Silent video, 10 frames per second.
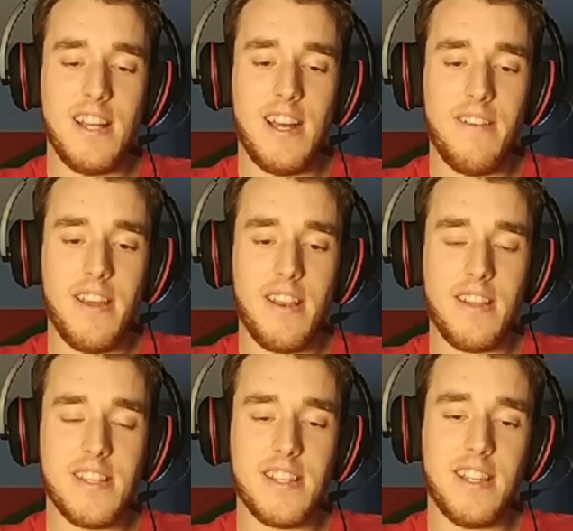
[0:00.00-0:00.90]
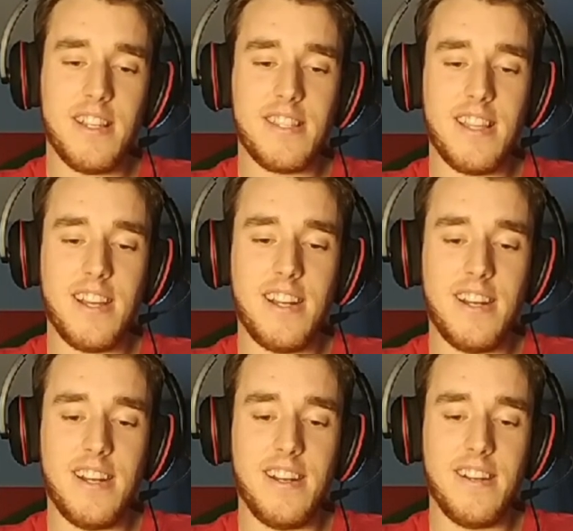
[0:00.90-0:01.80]
A ver, es que
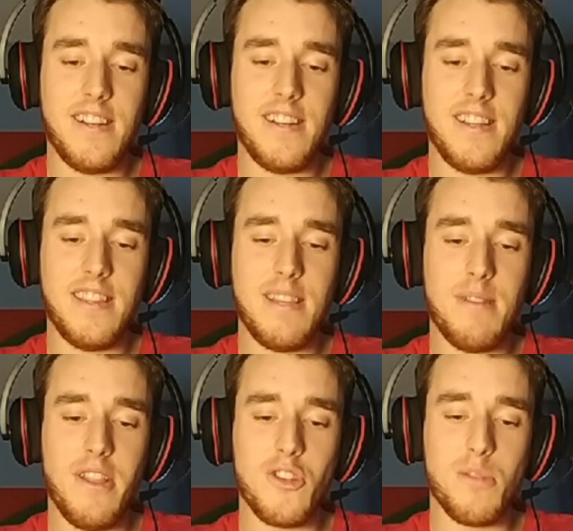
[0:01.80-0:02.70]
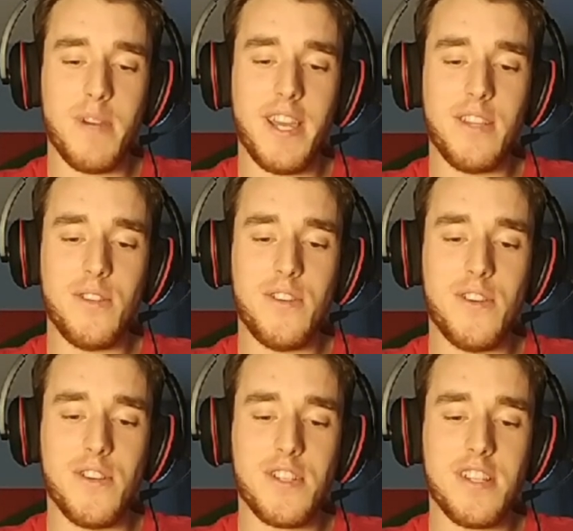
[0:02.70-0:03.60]
está... El tema de los
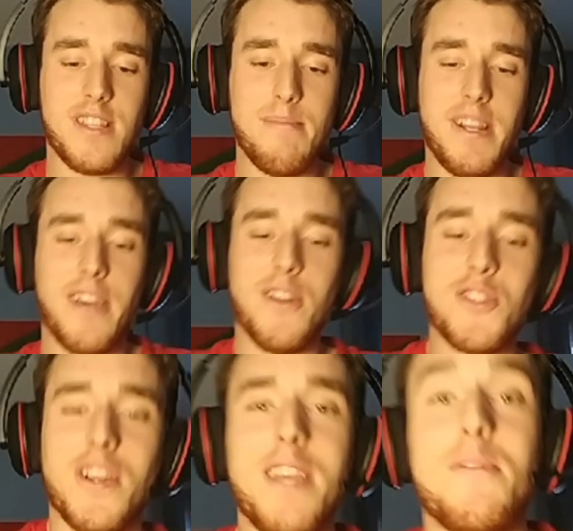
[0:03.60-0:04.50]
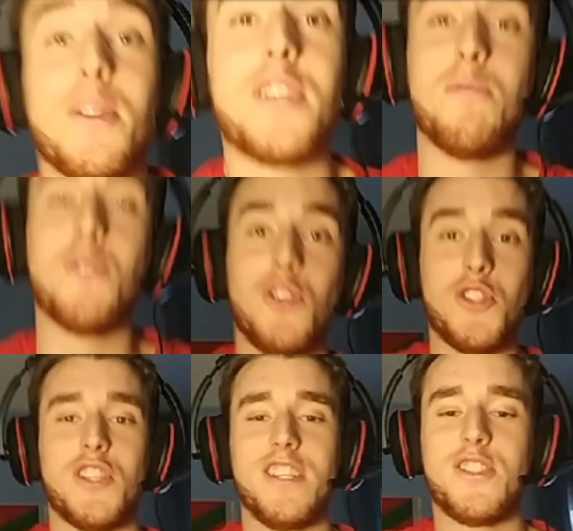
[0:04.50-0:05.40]
objetos está peligroso aquí porque somos dos
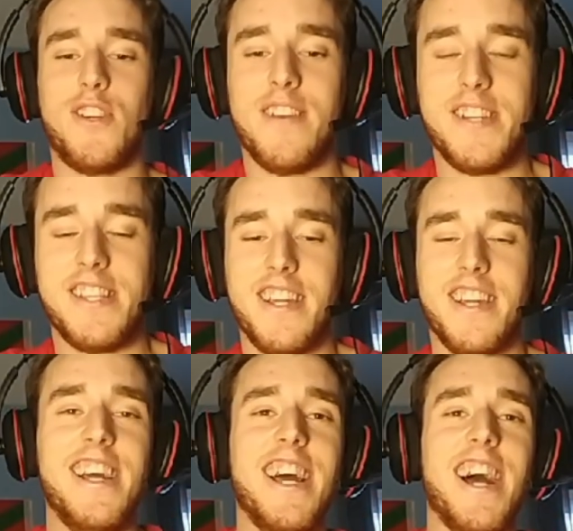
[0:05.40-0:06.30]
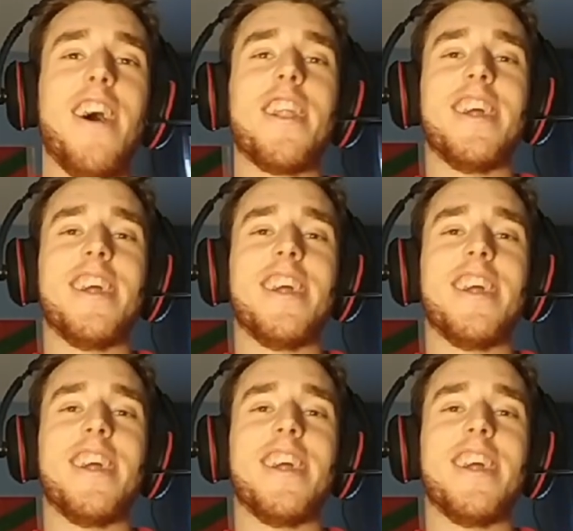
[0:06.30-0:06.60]
solamente. A ver... Es